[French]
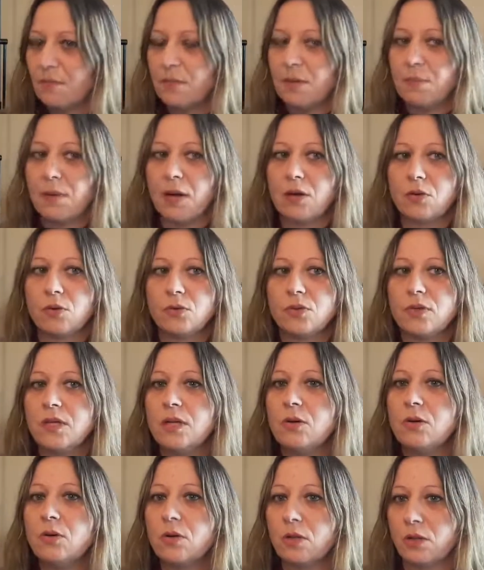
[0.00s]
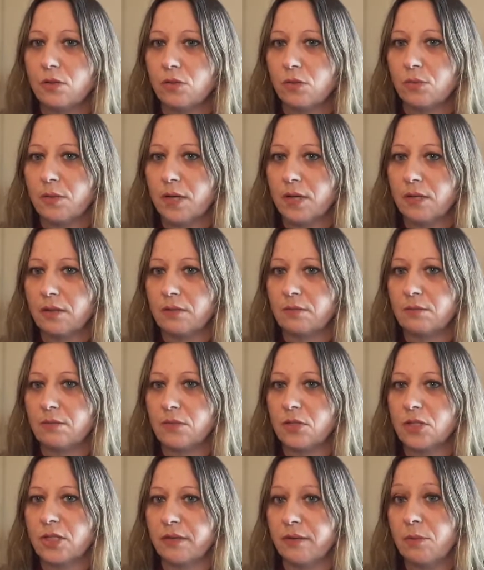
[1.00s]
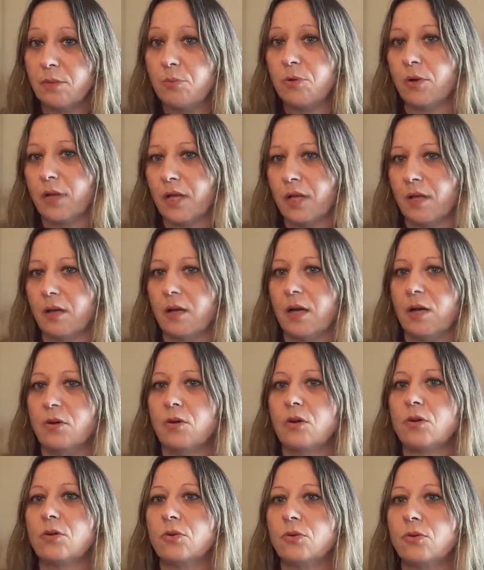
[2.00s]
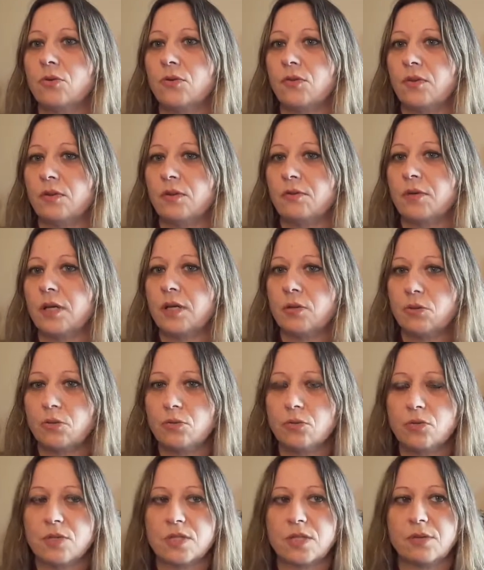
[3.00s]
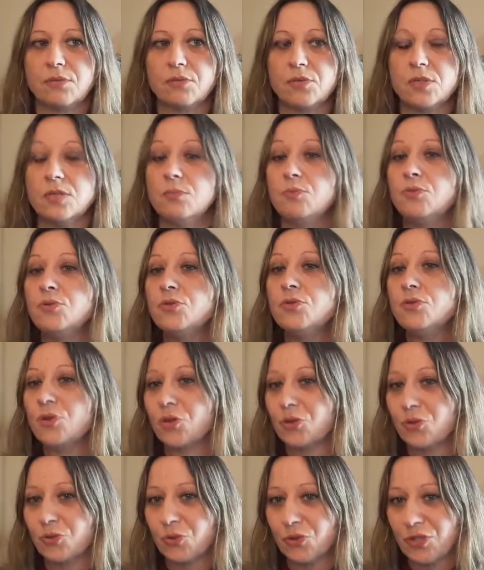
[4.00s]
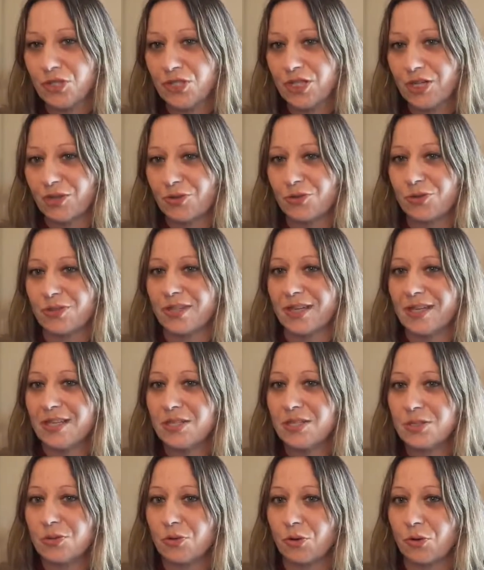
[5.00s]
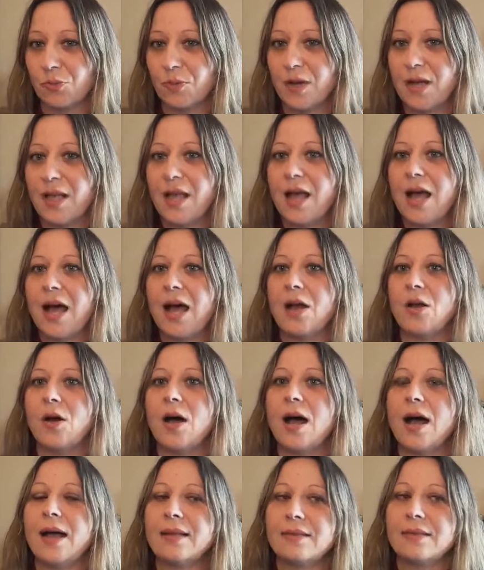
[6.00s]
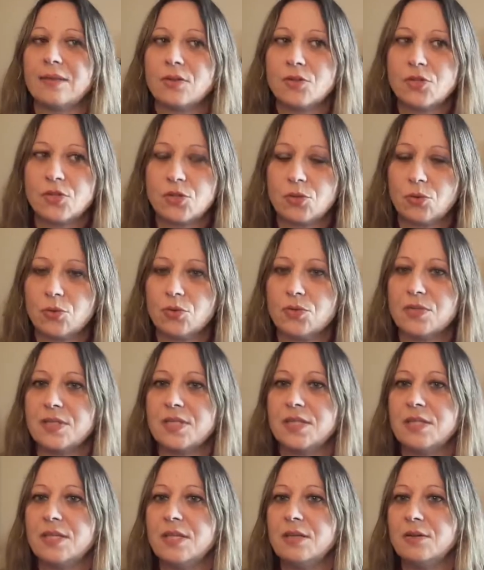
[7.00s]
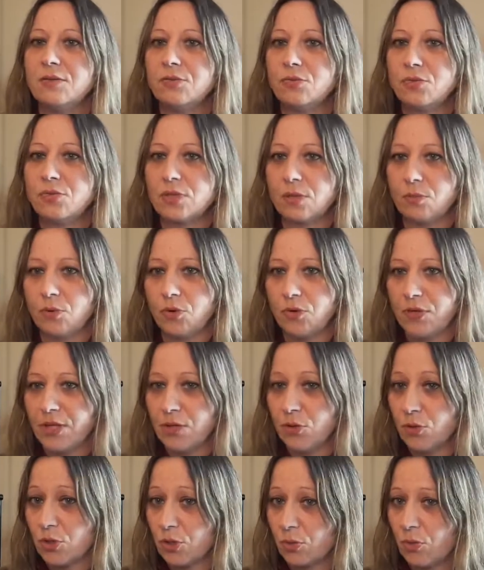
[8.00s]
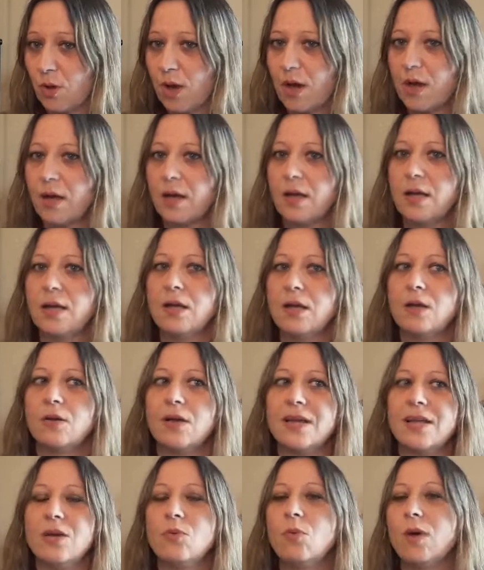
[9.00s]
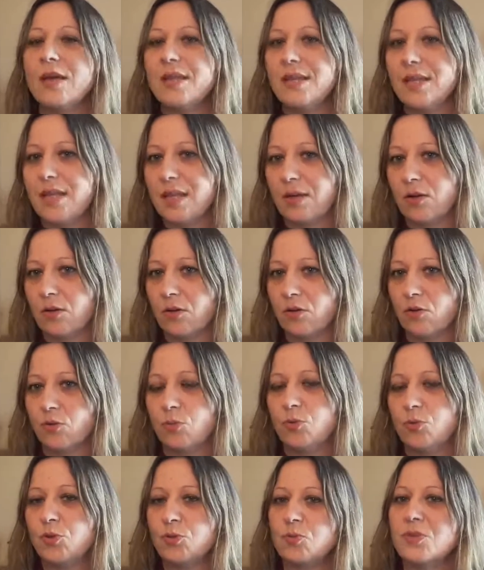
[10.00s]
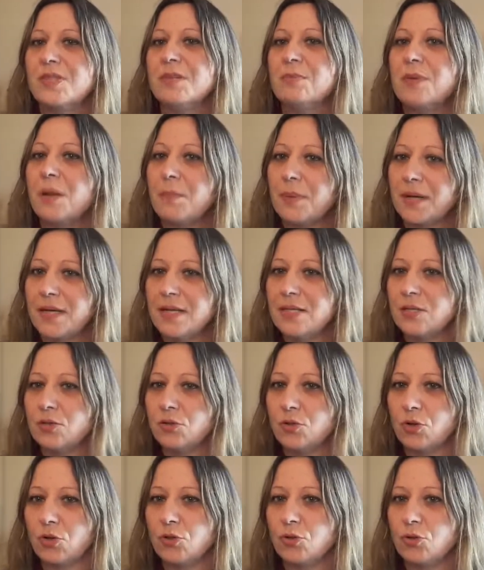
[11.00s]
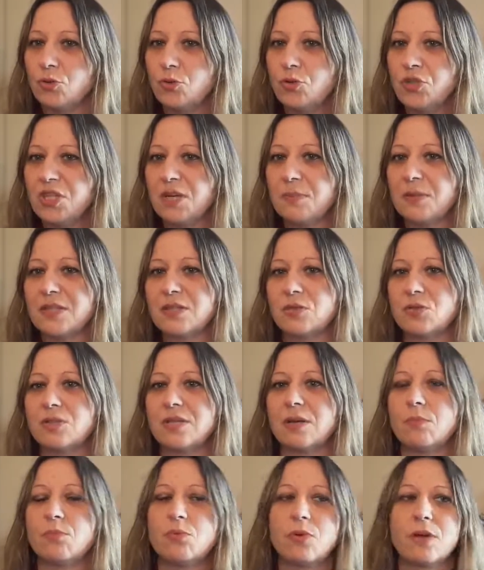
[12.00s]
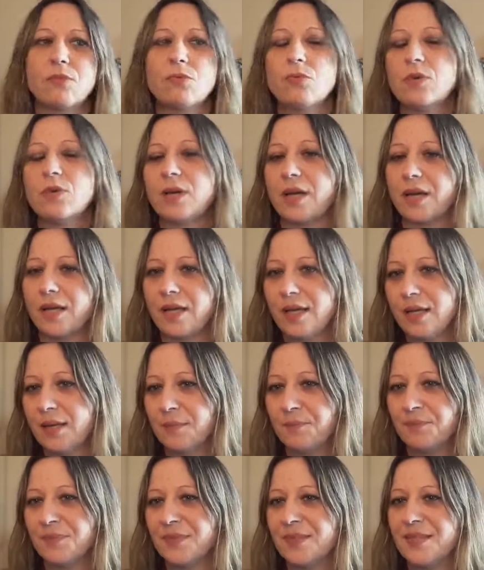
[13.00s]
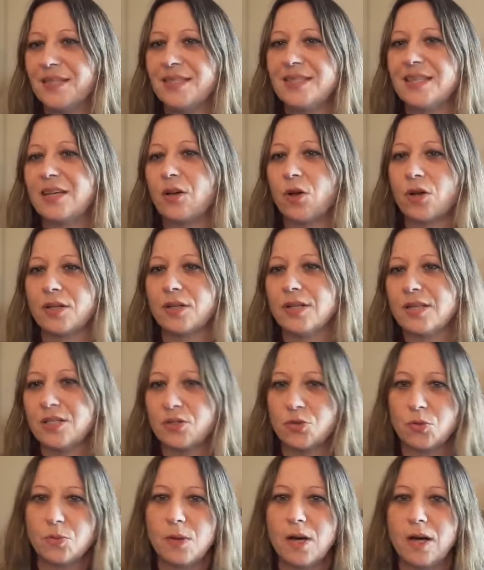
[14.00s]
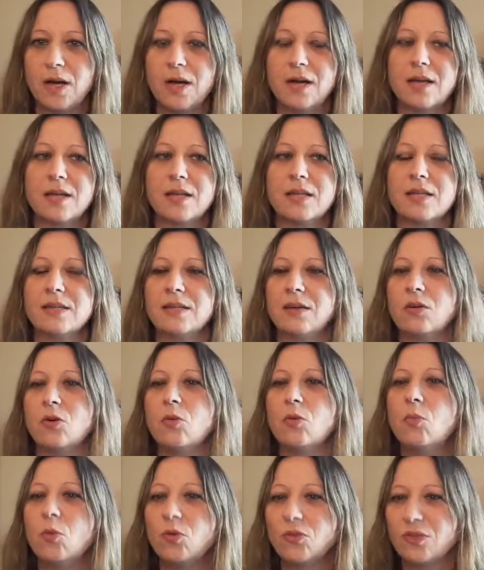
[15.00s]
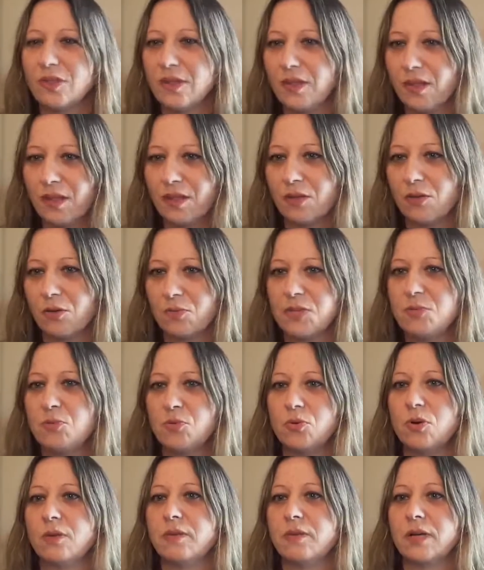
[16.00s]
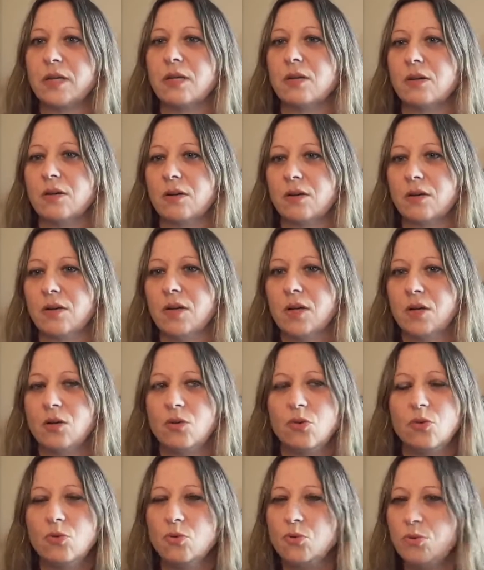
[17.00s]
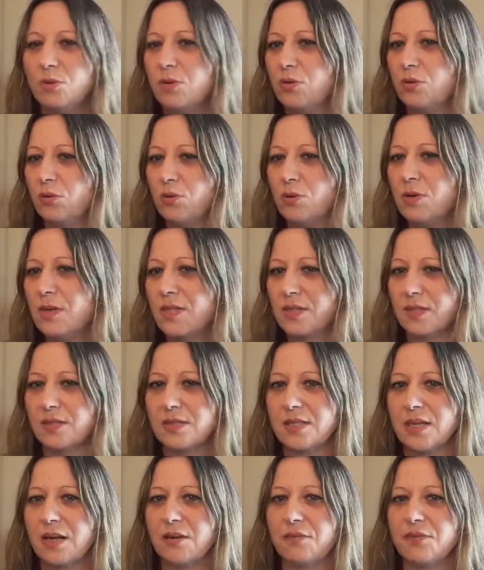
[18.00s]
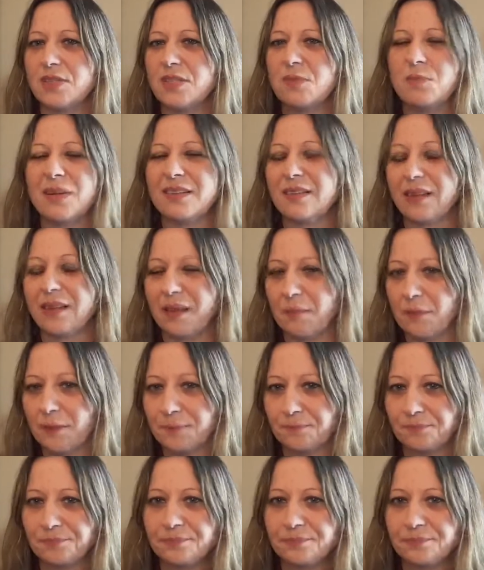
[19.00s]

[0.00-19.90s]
mais par contre, dès le lendemain, j'avais plus rien, alors que c'est vrai que ça faisait plusieurs jours déjà que je traînais ce rhume. Alors attention si vous en prenez le soir, éloignez le plus possible la prise de l'heure du coucher parce que ça pourrait vous créer des aigreurs d'estomac et des remontées un petit peu avec euh, le goût de l'huile essentielle, enfin c'est pas terrible.